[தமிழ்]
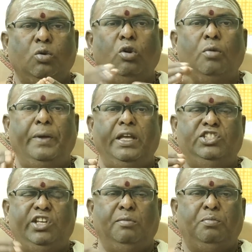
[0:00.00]

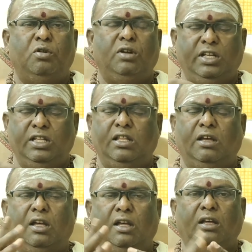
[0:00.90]
குருப்பயிற்சியைப் போல் இந்த
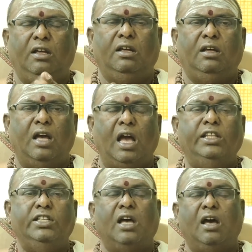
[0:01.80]

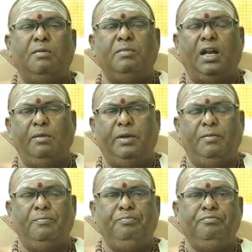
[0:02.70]
அதிசாரம்
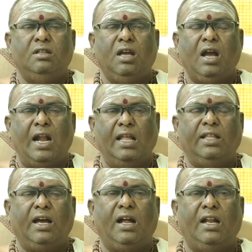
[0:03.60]
நடைபெறும்
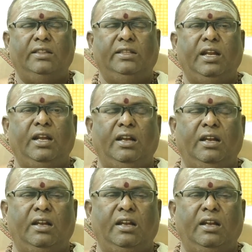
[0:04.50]
கடந்த காலத்தில்